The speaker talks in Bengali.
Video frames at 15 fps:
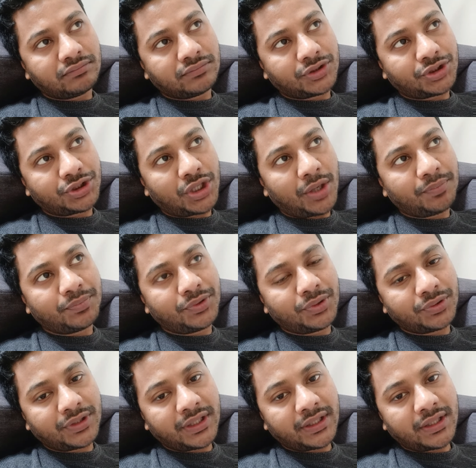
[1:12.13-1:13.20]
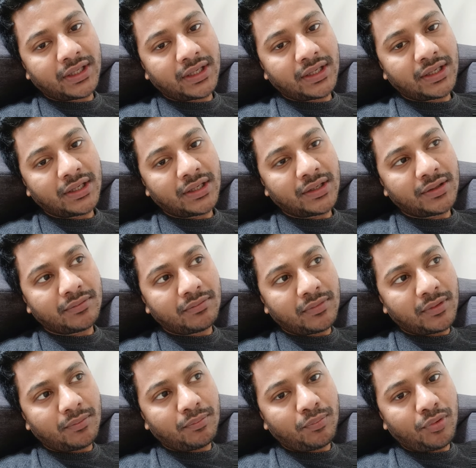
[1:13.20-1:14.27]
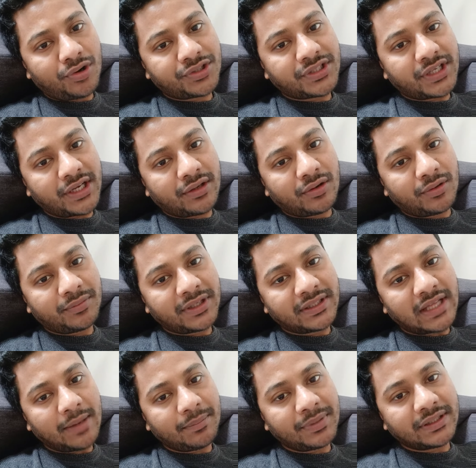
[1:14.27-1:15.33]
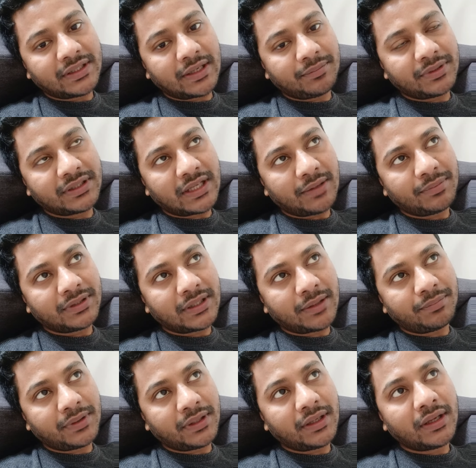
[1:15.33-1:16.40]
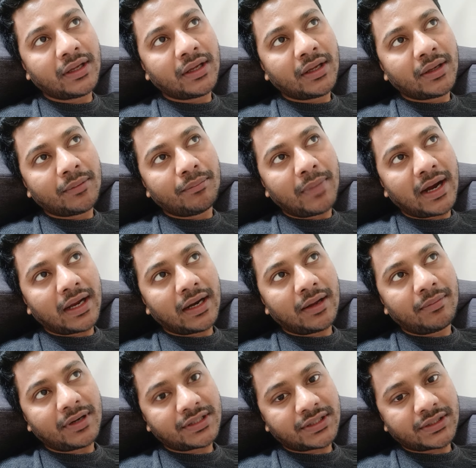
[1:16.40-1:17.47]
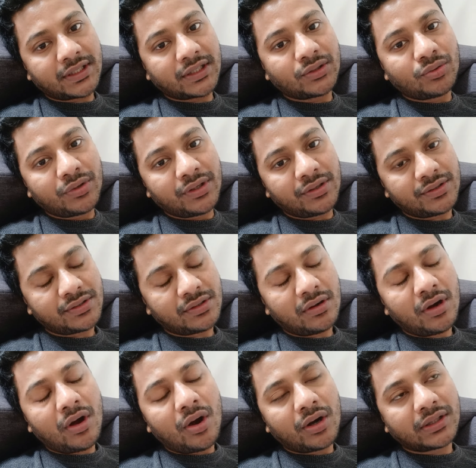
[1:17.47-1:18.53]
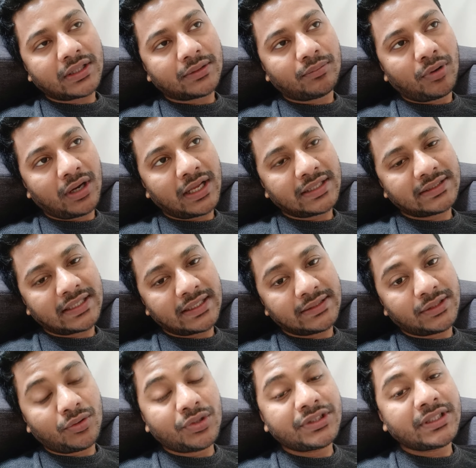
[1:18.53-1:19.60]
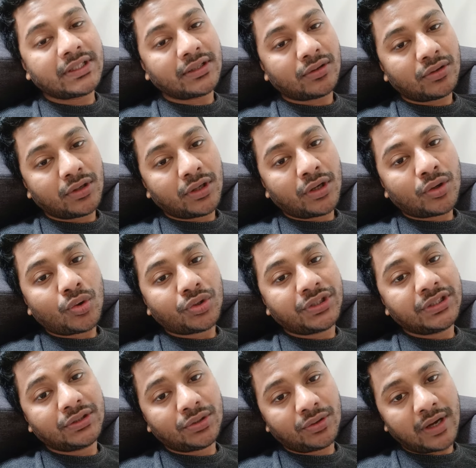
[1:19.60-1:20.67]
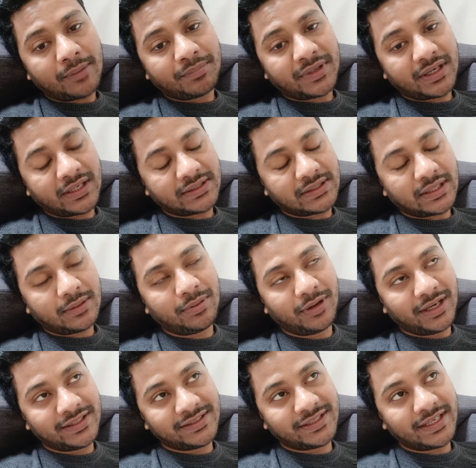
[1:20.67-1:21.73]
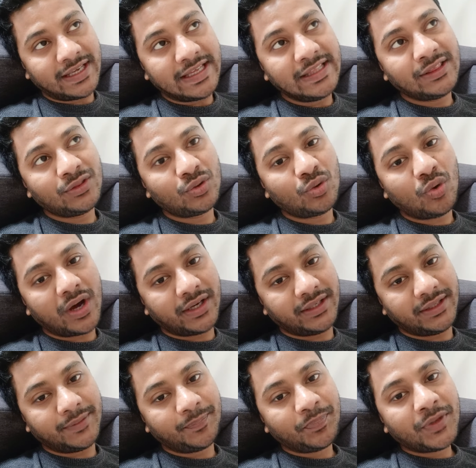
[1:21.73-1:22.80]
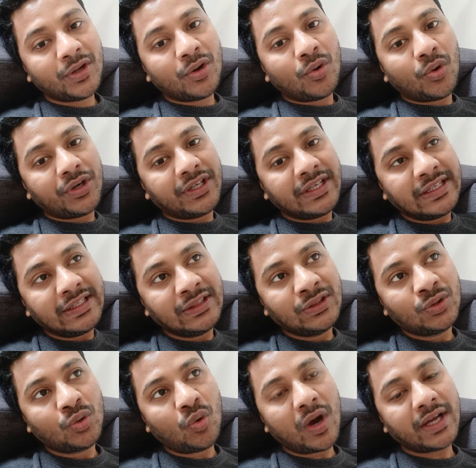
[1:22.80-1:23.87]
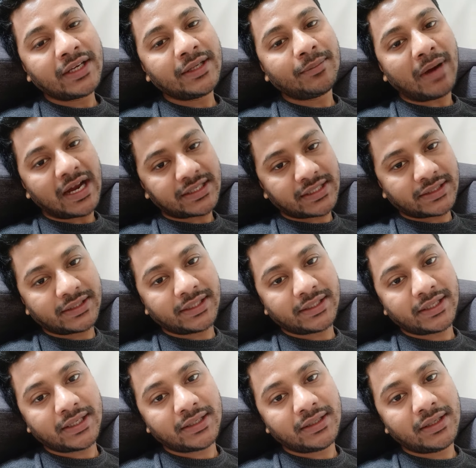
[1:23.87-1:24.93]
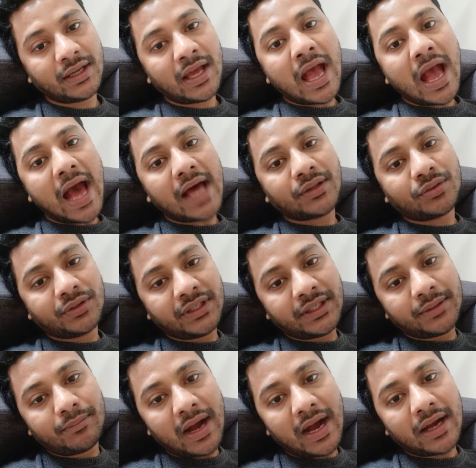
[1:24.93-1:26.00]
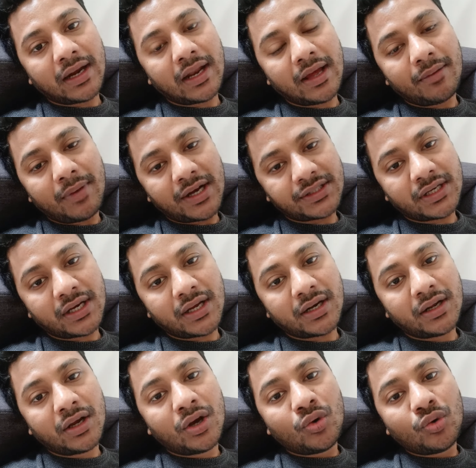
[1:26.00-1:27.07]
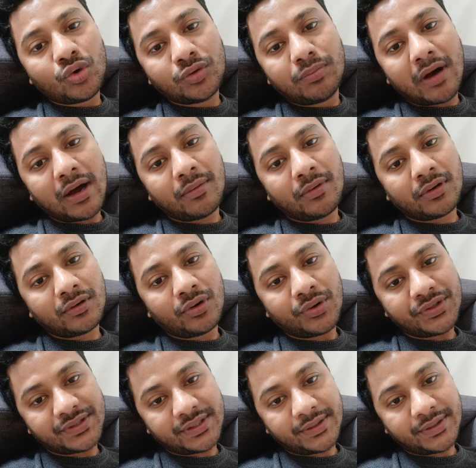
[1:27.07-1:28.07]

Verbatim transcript: শব্দ থেকে পর্যায়ক্রমে ধাপে ধাপে ধাপে ধাপে বাংলা ভাষাটা তৈরি হয়েছে অর্থাৎ বলা যায় যে ওই যে কথিত আপনারা যারা বলেন যে হিন্দুয়ানি ওই হিন্দুয়ানি ভাষা থেকেই আধুনিক বাংলা ভাষার উদ্ভাবন হয়েছে